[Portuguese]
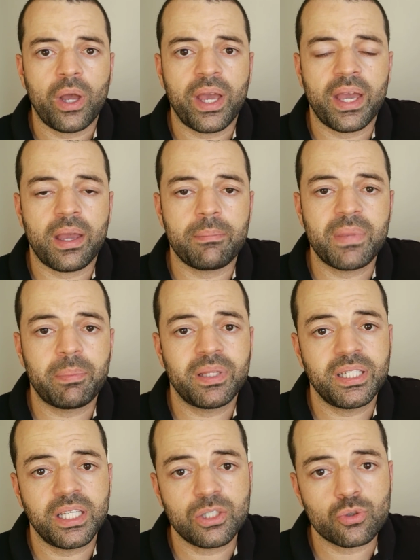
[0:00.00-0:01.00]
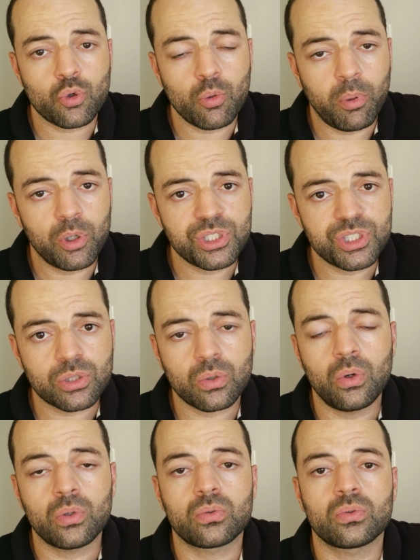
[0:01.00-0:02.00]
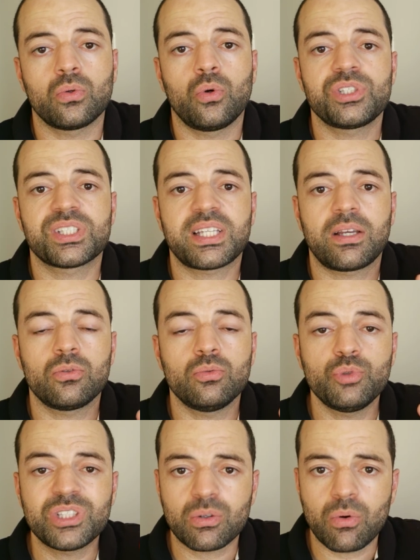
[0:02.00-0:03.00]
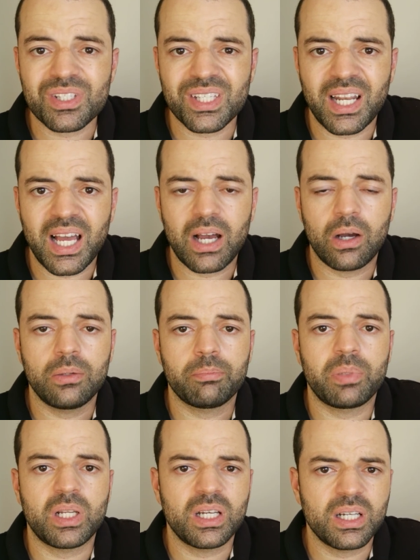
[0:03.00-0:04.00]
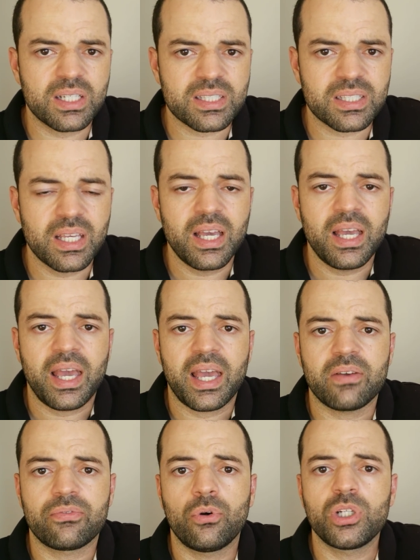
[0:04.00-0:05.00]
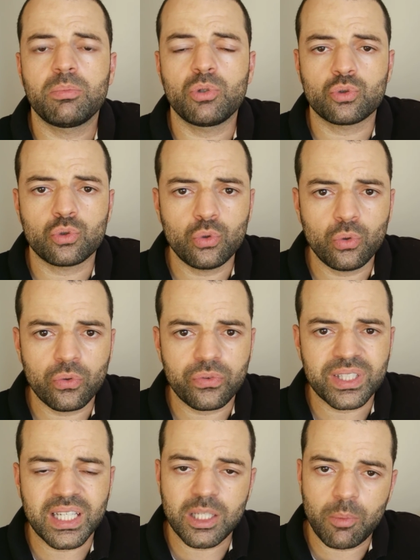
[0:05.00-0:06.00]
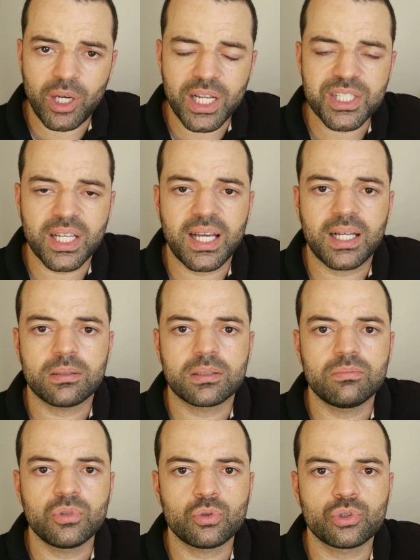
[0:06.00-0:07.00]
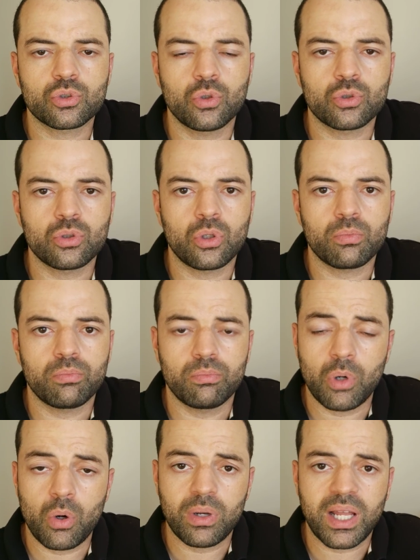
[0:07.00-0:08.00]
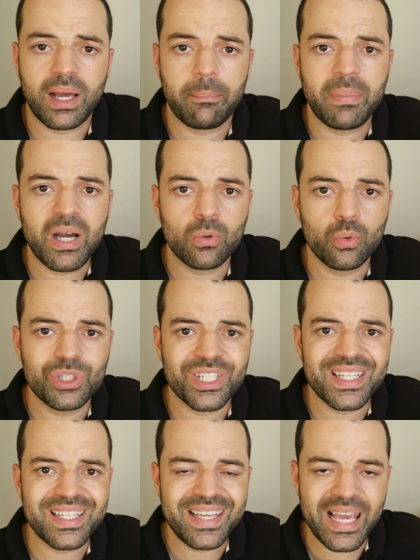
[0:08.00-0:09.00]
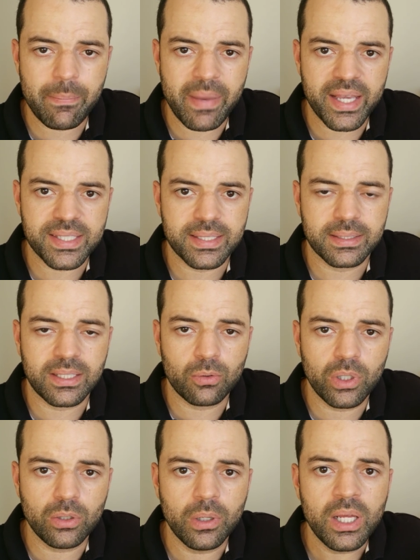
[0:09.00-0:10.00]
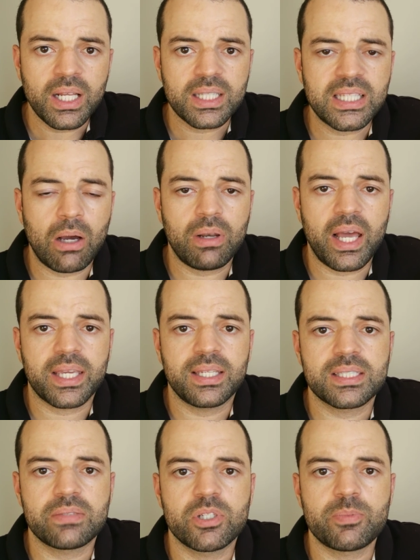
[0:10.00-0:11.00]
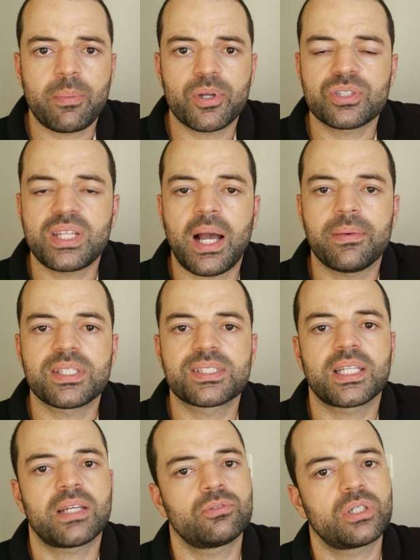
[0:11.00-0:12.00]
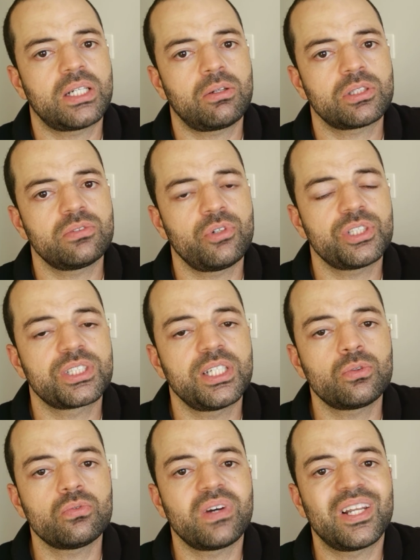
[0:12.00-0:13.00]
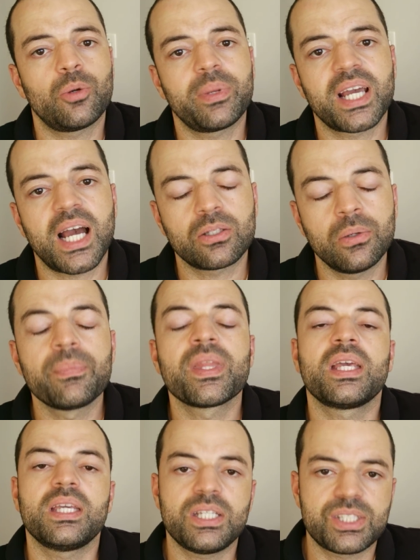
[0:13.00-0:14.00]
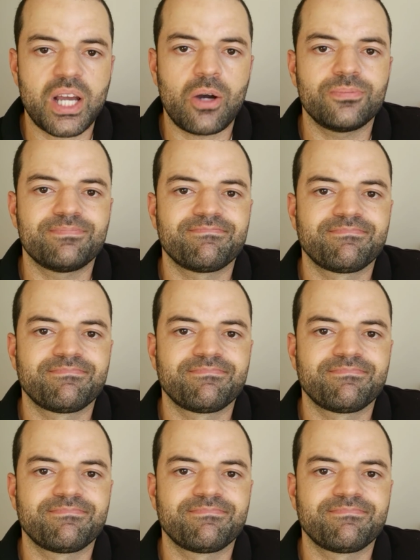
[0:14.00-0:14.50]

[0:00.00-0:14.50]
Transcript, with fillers: É, minha planilha de cupons de desconto, hoje saiu muita coisa lá, OnePlus, é, fone Bluetooth, tá? Dá uma olhadinha lá, muito desconto bom lá, Banggood e Gearbest, tranquilo? Dá um like nesse vídeo para me ajudar, se inscreve no canal se não for inscrito, valeu, obrigado e tchau!